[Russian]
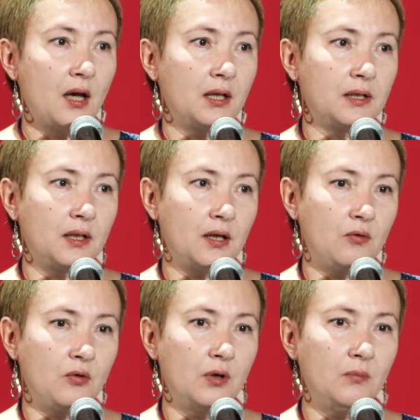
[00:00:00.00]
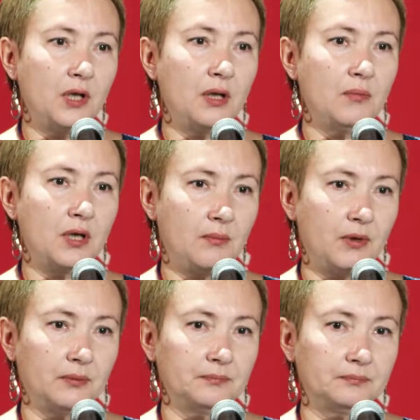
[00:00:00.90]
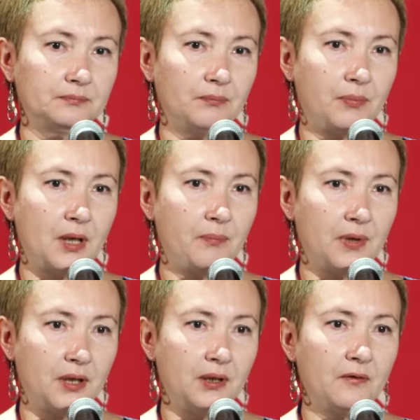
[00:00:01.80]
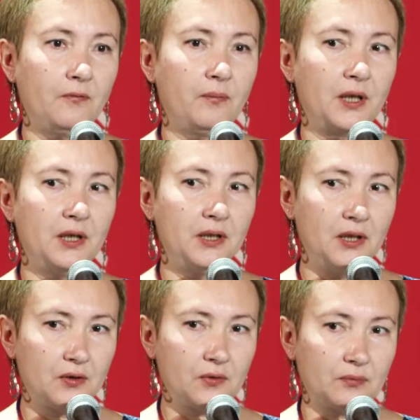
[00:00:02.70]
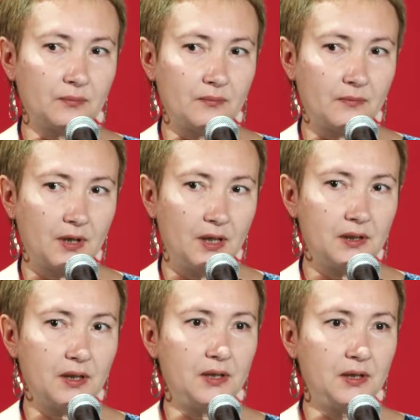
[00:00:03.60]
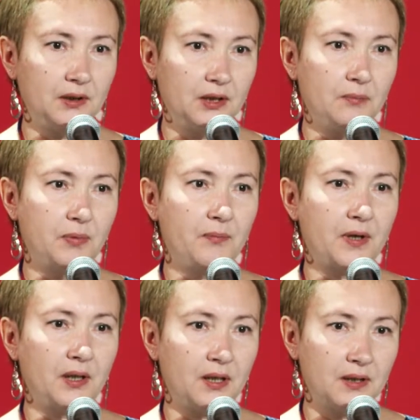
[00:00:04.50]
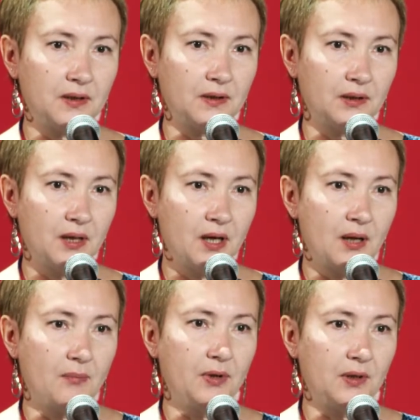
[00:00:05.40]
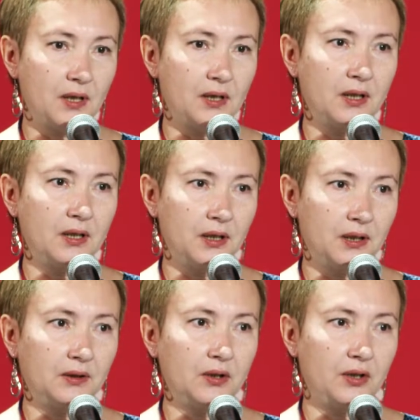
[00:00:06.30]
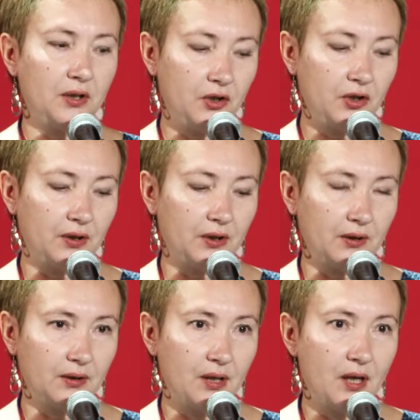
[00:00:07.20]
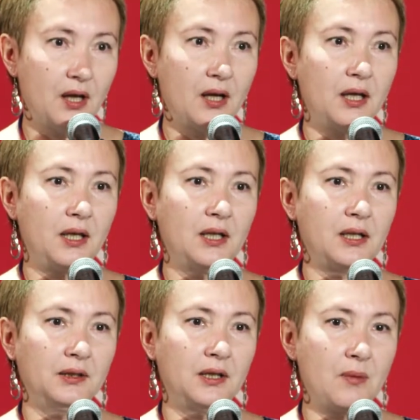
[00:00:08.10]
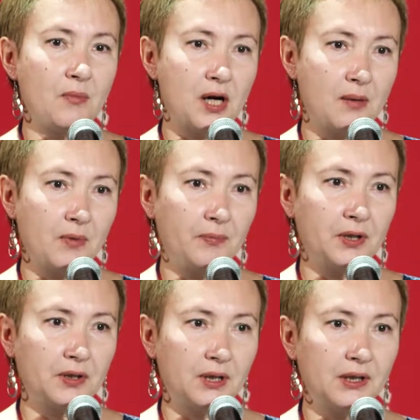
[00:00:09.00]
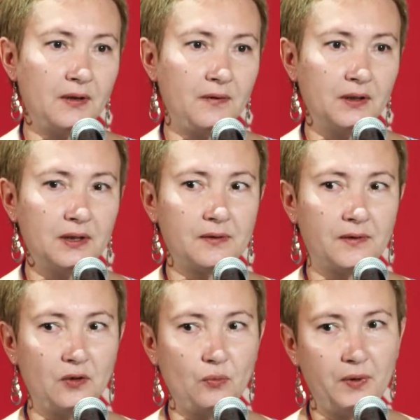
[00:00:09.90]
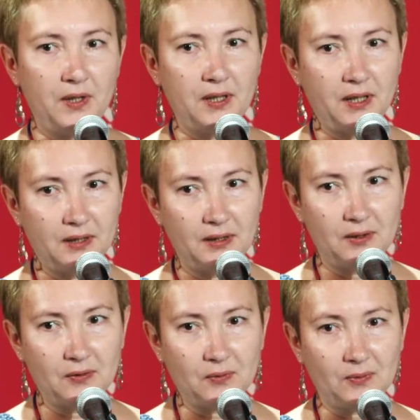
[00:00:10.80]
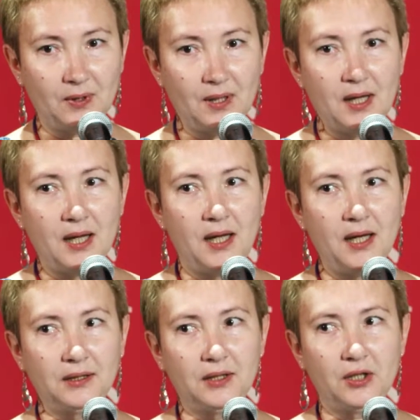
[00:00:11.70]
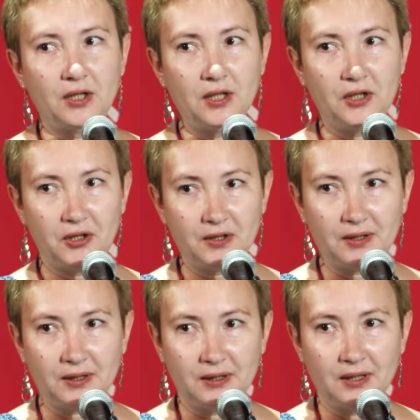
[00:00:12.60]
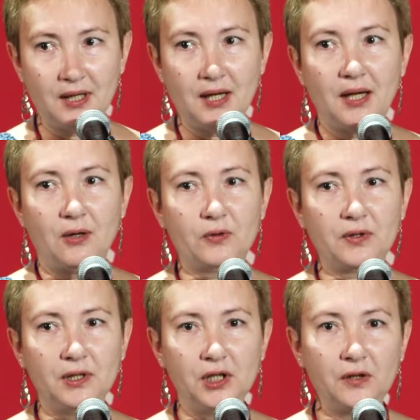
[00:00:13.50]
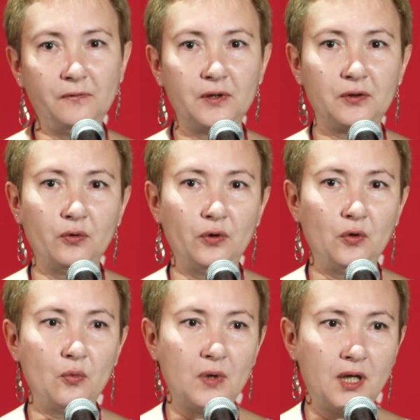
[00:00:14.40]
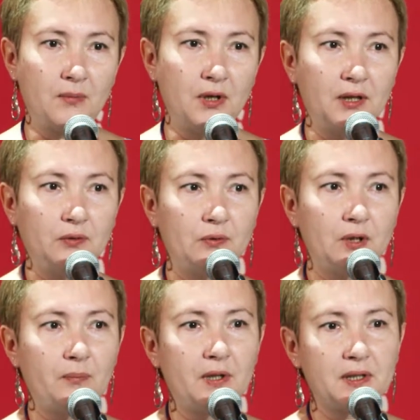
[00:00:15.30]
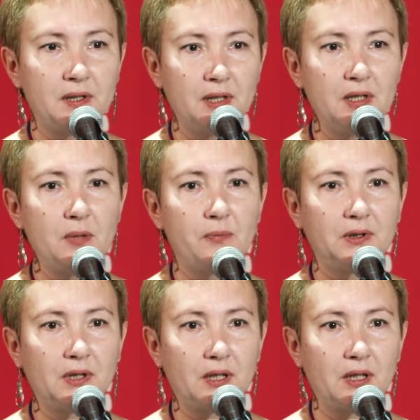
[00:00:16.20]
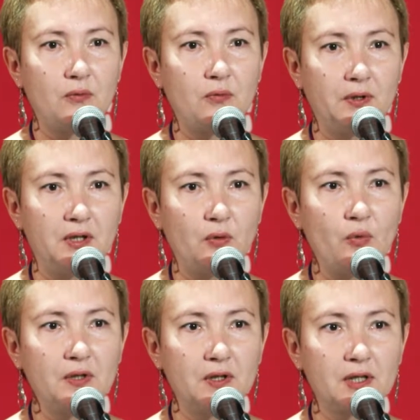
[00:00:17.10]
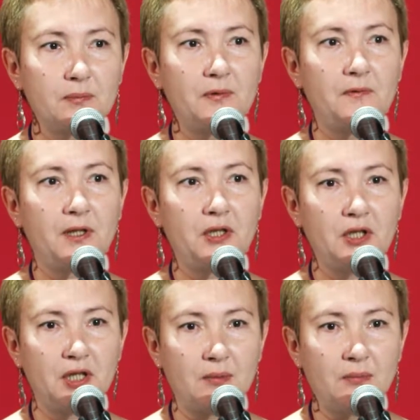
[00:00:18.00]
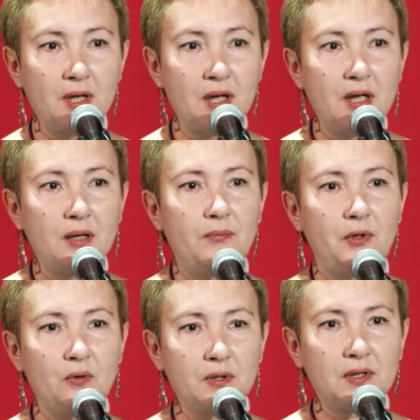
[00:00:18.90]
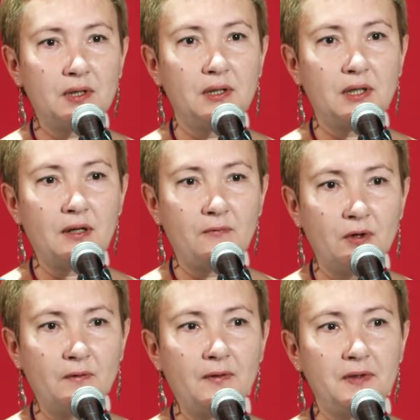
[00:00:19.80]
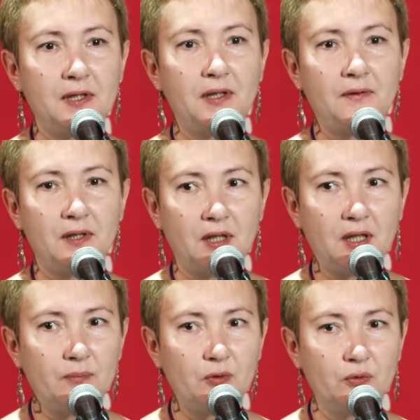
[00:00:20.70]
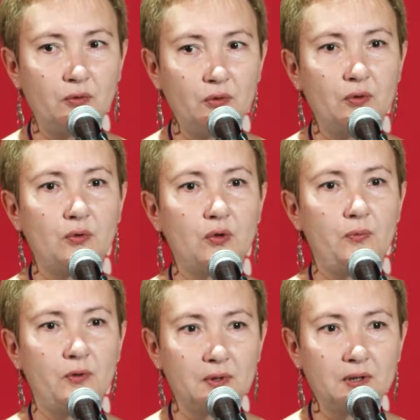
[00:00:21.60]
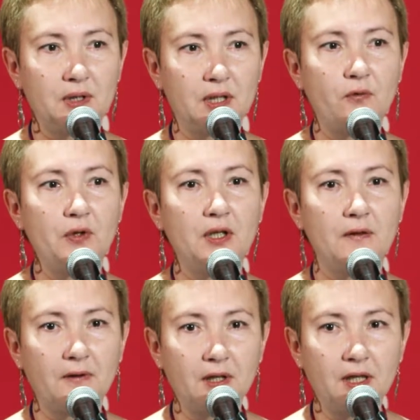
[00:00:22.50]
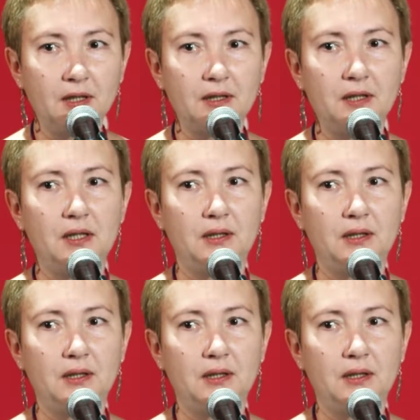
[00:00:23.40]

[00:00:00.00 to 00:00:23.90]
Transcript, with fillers: Знакомая мама попала в больницу, и соседкой по палате была какая-то женщина. И когда мама пришла наведать свою приятельницу, эта женщина – Услышав историю мамы, которая последние полтора года носится по врачам, бьется головой во все двери, а ребенок у нее тоже бьется головой, не говорит и не